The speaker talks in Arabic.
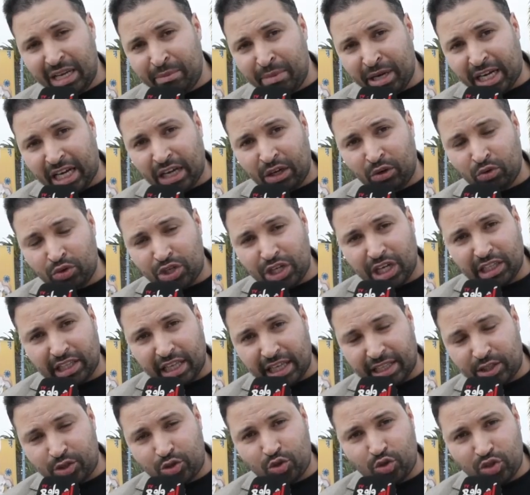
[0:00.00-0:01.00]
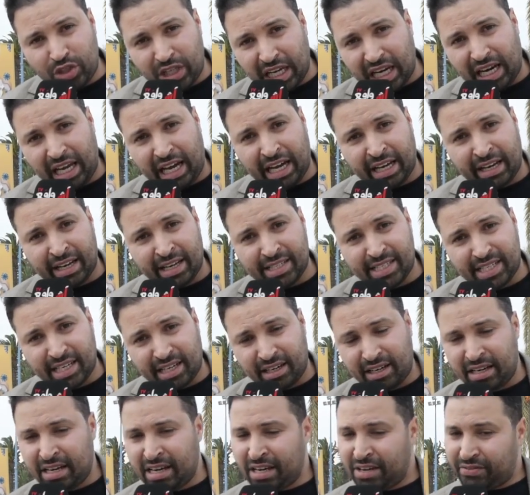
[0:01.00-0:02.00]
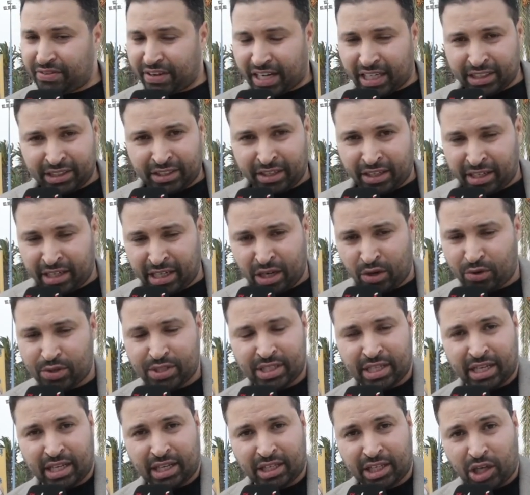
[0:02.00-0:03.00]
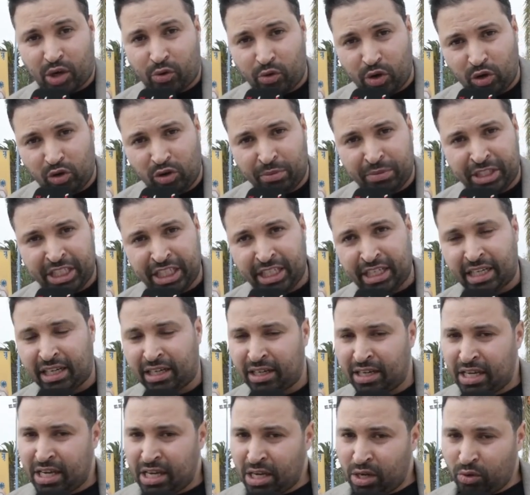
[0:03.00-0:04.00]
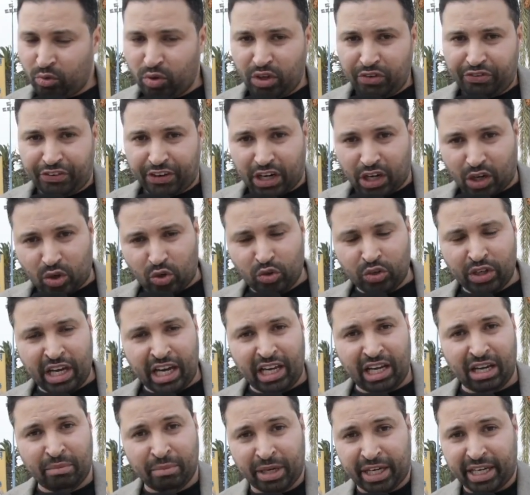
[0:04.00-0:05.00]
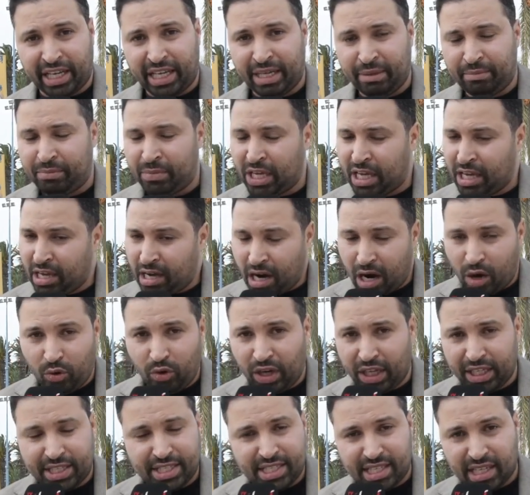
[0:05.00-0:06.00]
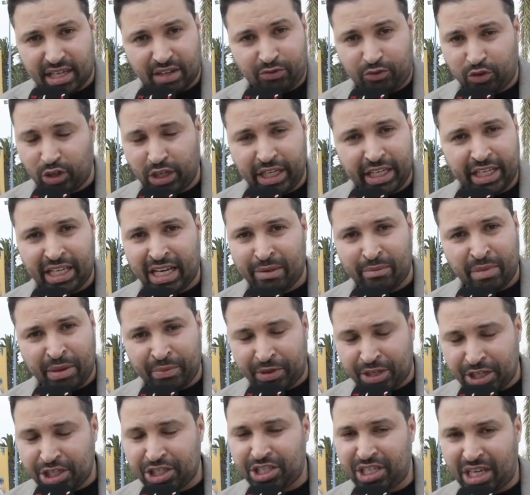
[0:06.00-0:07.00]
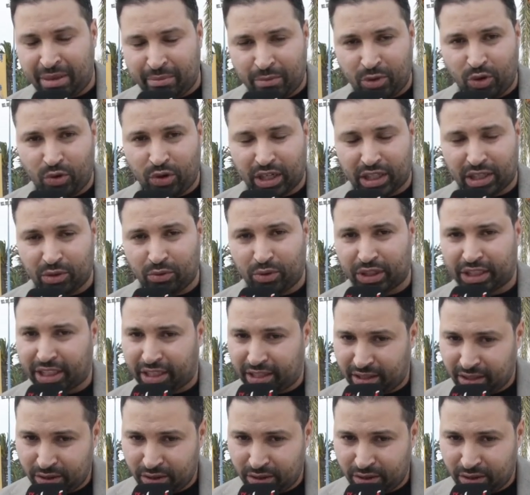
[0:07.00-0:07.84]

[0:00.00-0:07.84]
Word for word: ما كانوش هاد الجوج ديال العناصر فكنظن انه خصنا نخويو المدينه ويفرقونا على المغرب او لا يتصرفوا لان ما يمكنش نتحملوا هذا الوضع الوضع